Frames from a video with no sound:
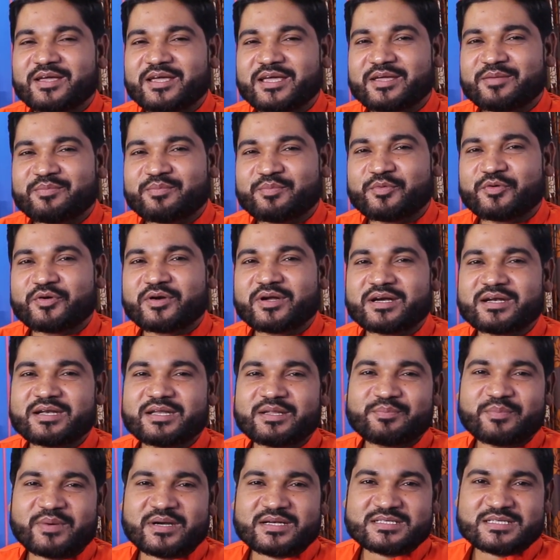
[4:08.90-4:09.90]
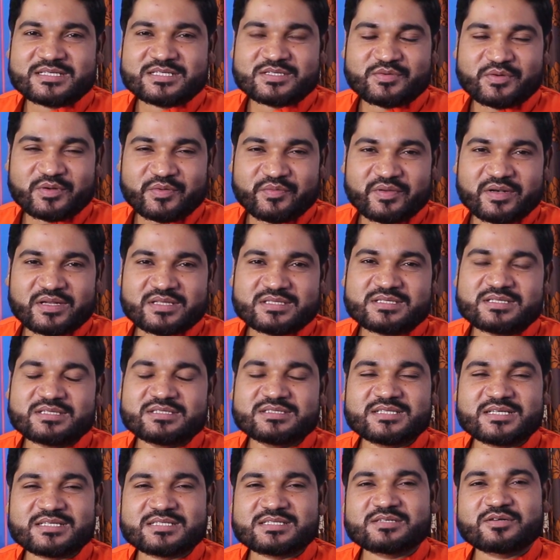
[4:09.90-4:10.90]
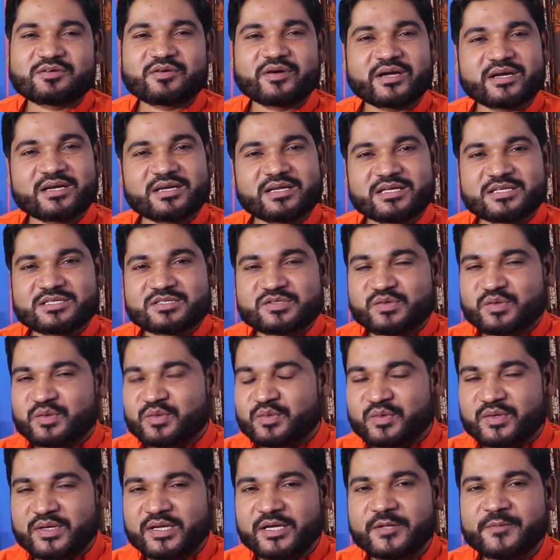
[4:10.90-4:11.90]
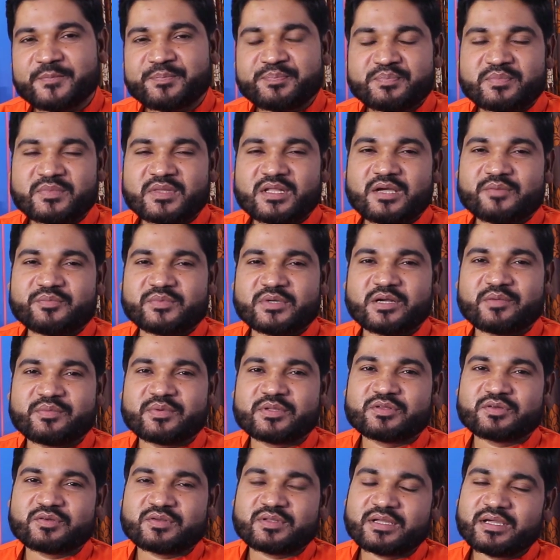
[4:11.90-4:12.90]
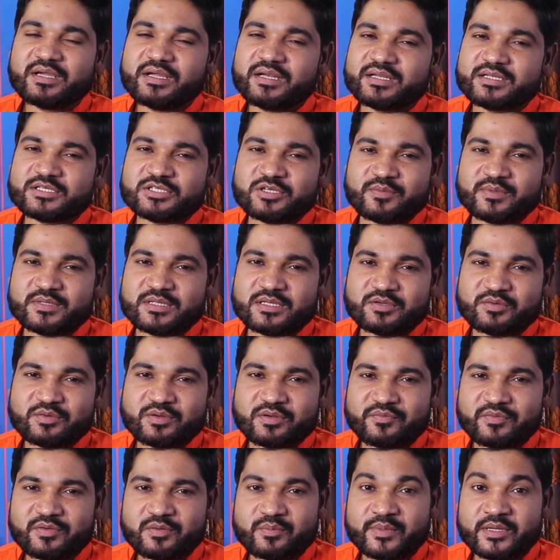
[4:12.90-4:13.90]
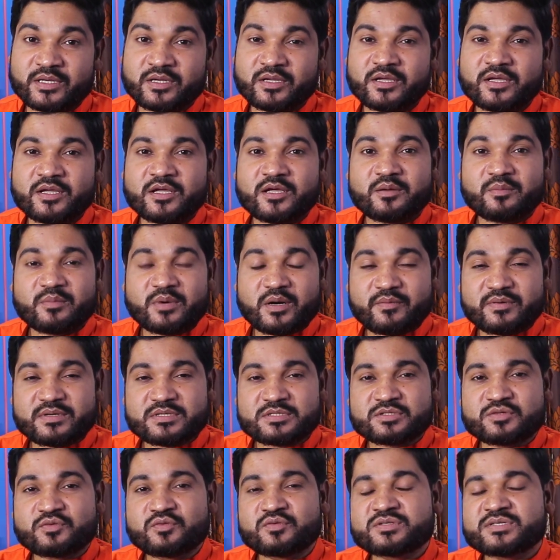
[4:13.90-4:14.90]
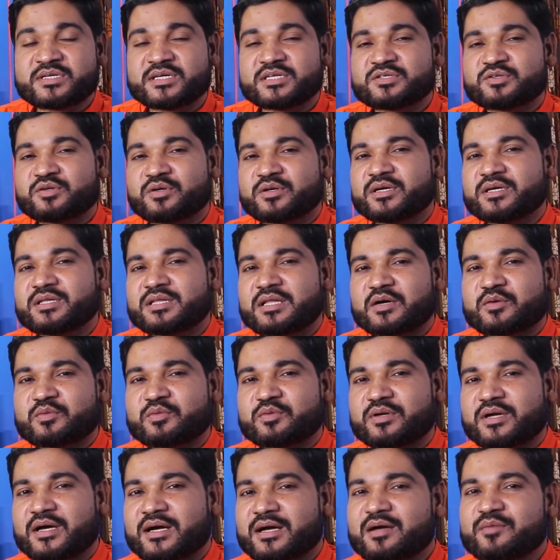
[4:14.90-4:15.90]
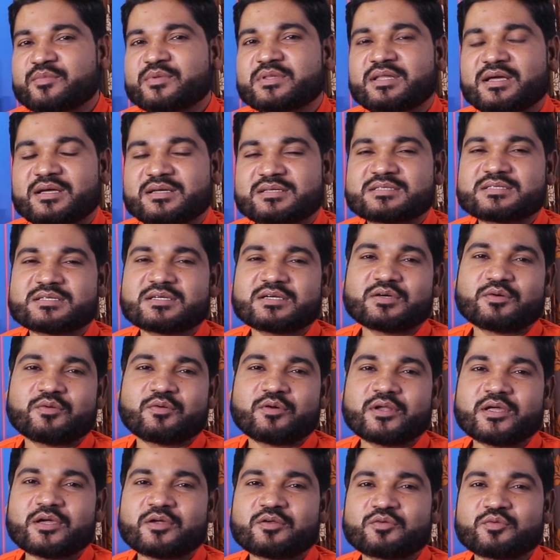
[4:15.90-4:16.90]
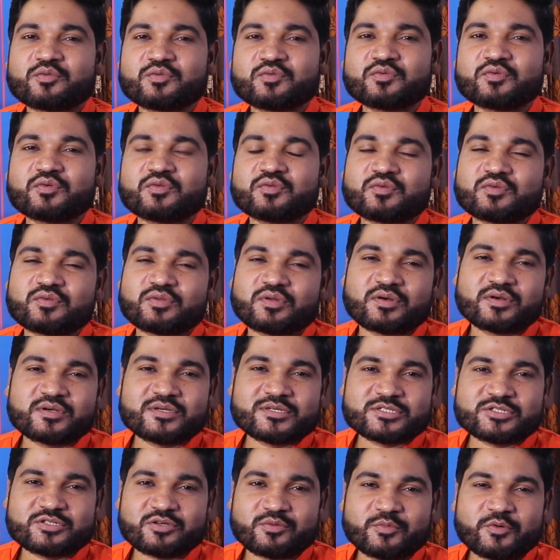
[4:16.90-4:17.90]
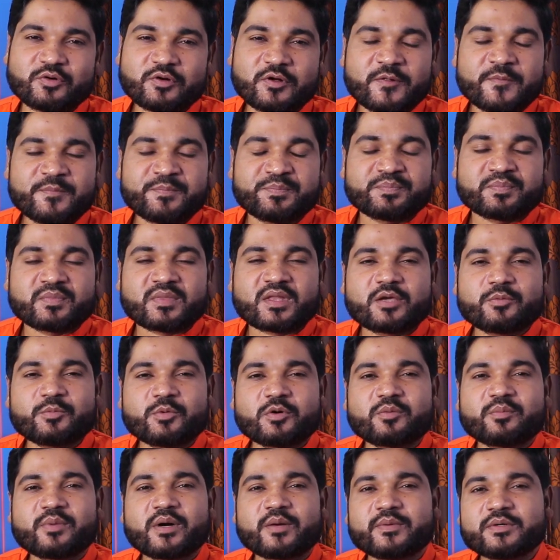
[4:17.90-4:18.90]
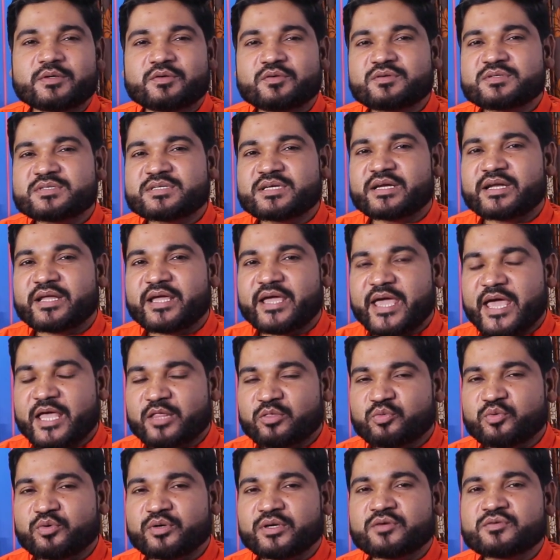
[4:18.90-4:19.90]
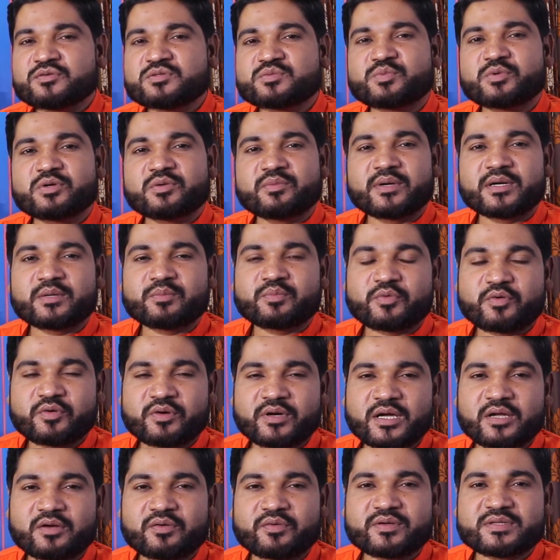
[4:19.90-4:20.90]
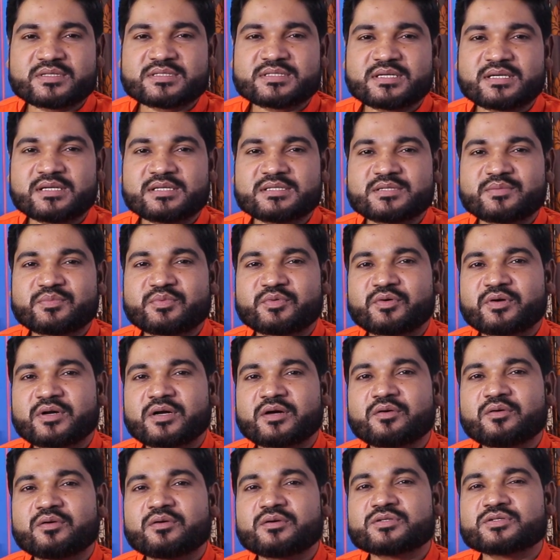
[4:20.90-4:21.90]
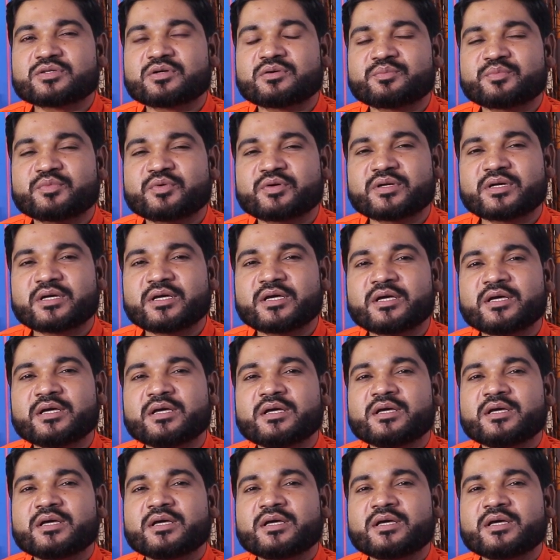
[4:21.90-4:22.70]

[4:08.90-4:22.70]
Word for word: এই প্রোডাক্টটি পারচেস করে ফেলেছেন জাস্ট কয়েকটি স্ক্রু খুলে আপনারা ভিতর থেকে এটি সমাধান করে ফেলবেন বাবা টুলসের সঙ্গে থাকুন আগামীতে আসছে অনেক নতুন নতুন ধরনের চমক এবং বাবা টুলসের এত হিউজ পরিমাণ প্রোডাক্ট রয়েছে যে প্রোডাক্টগুলোর সম্পর্কে